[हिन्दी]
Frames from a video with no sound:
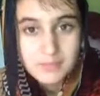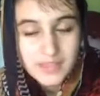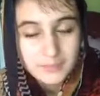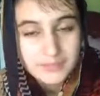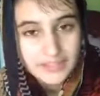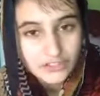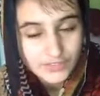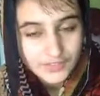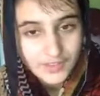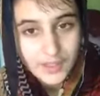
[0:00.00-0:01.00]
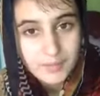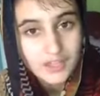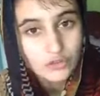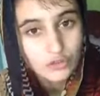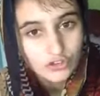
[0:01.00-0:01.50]
मियाँ भी यही चाहते हैं कि मैं
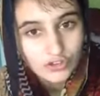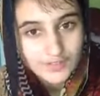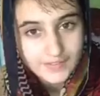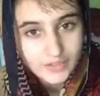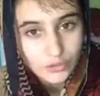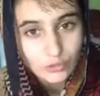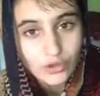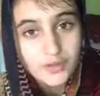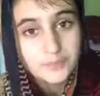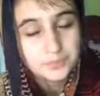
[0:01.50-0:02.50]
एजुकेशन हासिल करूँ और